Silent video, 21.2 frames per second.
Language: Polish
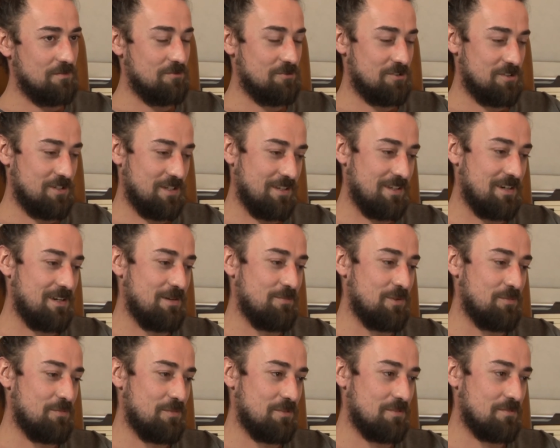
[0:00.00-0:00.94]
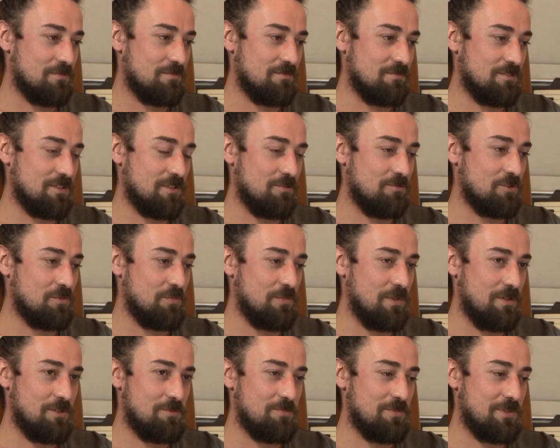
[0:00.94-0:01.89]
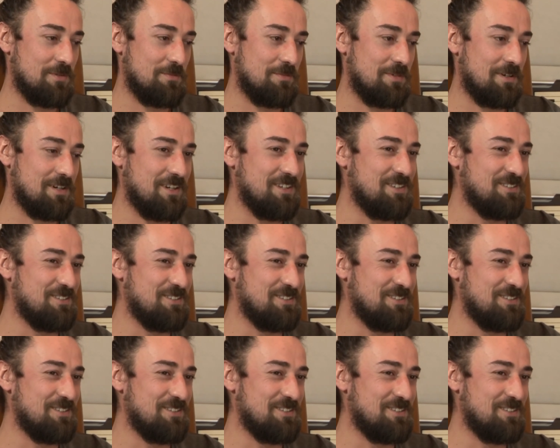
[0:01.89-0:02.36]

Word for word: Już nie gramy, bo za dużo piliśmy chyba.